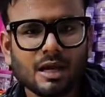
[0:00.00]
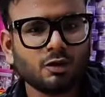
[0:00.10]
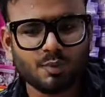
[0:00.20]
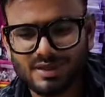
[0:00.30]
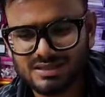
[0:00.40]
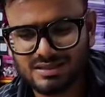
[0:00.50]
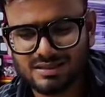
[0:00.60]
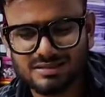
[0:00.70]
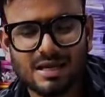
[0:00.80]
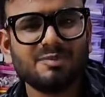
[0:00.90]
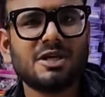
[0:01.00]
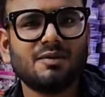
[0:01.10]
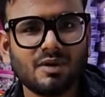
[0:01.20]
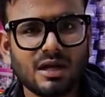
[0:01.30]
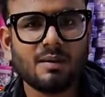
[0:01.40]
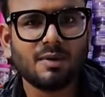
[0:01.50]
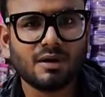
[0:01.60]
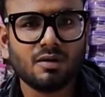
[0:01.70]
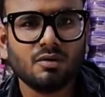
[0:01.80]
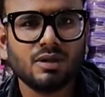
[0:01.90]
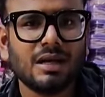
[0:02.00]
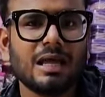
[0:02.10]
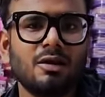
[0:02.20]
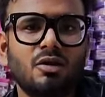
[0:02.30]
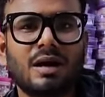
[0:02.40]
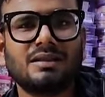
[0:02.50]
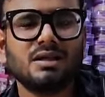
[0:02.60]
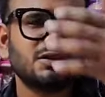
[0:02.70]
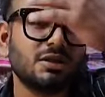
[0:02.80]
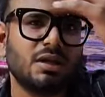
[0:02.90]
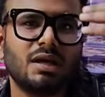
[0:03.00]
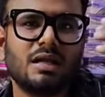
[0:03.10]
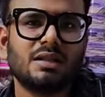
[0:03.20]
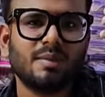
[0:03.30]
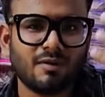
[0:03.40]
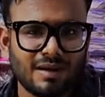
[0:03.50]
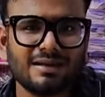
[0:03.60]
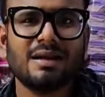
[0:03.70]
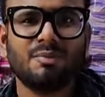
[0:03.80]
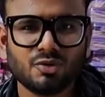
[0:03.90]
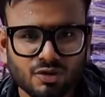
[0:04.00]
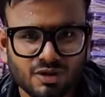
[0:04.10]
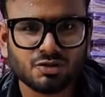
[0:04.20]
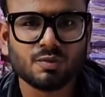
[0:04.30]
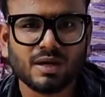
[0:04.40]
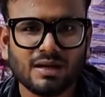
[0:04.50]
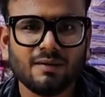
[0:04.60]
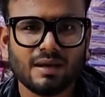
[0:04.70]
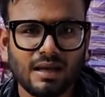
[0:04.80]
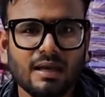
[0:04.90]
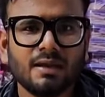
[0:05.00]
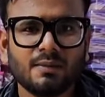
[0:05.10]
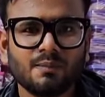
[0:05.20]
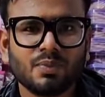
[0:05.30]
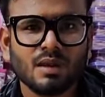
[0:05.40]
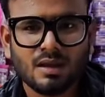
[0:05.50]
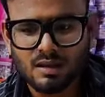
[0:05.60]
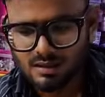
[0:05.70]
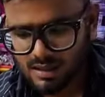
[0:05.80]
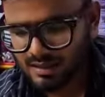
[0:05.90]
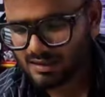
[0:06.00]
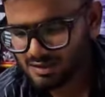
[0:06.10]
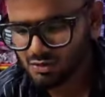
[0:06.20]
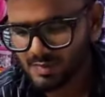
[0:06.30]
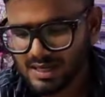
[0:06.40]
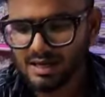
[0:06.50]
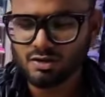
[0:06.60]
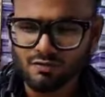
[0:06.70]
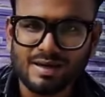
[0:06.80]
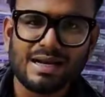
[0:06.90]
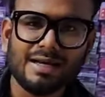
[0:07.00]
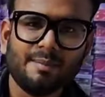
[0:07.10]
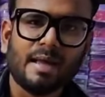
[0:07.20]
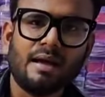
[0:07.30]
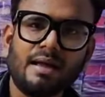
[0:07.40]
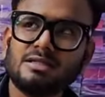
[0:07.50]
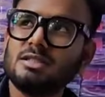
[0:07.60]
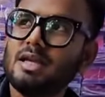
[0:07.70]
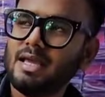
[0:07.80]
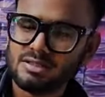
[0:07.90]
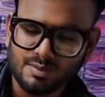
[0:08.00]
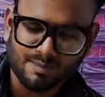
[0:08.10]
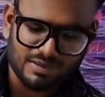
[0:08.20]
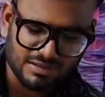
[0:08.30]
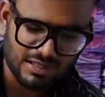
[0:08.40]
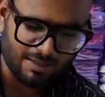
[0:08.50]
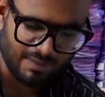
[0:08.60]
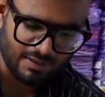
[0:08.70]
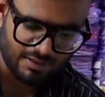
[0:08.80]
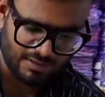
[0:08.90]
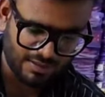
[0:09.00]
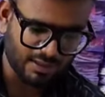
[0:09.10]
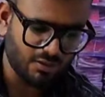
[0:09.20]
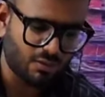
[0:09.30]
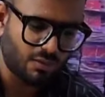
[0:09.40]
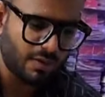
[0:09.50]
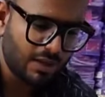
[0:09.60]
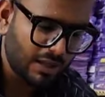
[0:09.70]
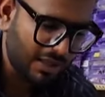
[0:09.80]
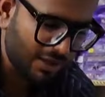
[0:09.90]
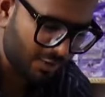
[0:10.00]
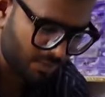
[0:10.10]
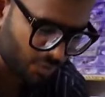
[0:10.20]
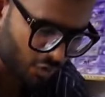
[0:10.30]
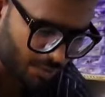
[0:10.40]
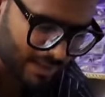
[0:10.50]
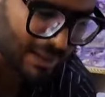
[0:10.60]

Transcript: या तो भैया सीधे से आप जेनवन काम कर लो दलाल लोग आते हैं चंदन लगाते हैं भगवान के नाम पर थोड़ी कस्टमर आने वाला है जी अगर कस्टमर आएगा तो वैरायटी पाएगा एक एक सिंपल सा आप रेट देखो एक दो रुपए